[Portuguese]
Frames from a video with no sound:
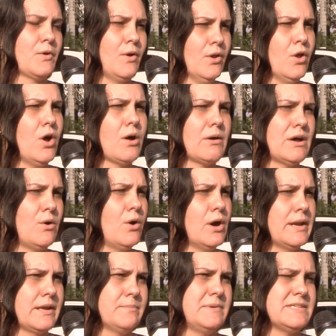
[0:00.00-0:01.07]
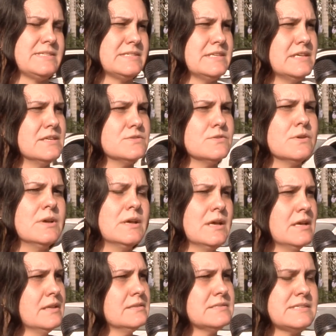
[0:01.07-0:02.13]
coloco a hora que preciso.
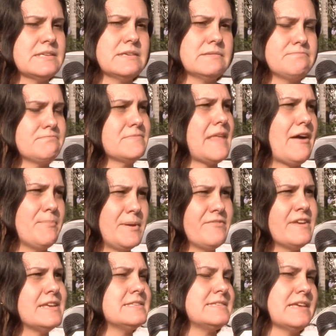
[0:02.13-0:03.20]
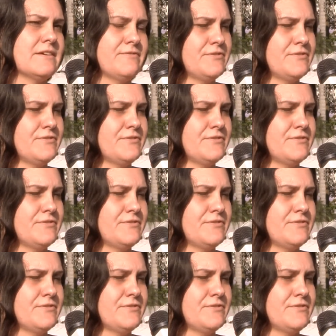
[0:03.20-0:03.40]
Se tá para vencer,